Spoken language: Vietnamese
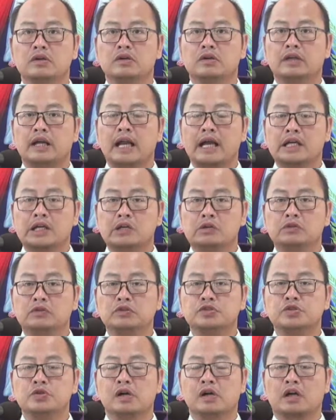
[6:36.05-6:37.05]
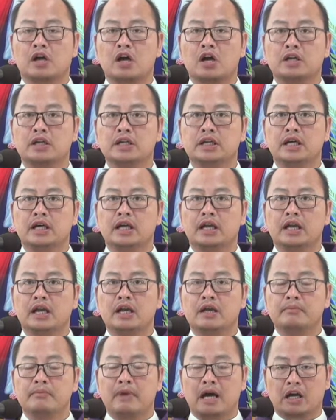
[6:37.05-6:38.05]
đã cứu chuộc con người
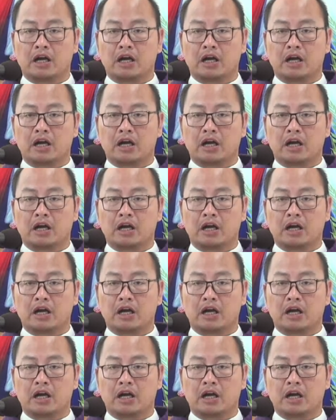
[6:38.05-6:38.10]
bằng